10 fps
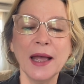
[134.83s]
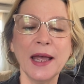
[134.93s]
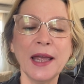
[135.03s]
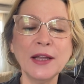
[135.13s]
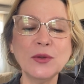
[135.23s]

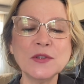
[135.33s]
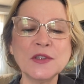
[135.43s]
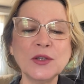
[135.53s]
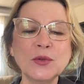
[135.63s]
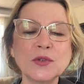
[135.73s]

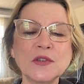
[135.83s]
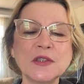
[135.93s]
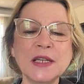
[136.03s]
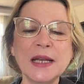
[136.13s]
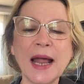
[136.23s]
reduzindo
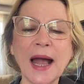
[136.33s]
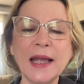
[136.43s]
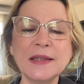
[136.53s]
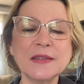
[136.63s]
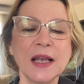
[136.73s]

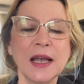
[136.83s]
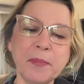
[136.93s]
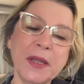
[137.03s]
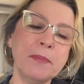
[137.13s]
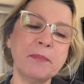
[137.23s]
sinais
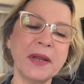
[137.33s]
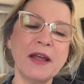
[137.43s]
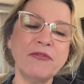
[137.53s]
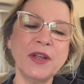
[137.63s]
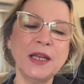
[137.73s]
e
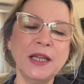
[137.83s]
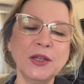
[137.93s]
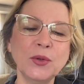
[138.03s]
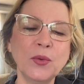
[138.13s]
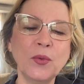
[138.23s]

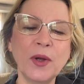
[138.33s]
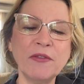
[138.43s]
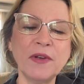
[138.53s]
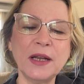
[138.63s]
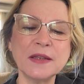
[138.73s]
prevenindo o
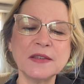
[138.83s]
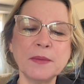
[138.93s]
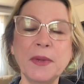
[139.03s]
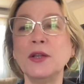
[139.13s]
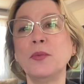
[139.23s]

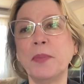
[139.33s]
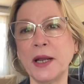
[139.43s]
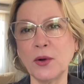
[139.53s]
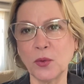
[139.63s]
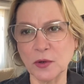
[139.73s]
envelhecimento
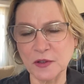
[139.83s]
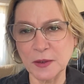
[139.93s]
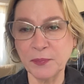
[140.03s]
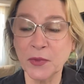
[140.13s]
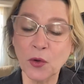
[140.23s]
precoce.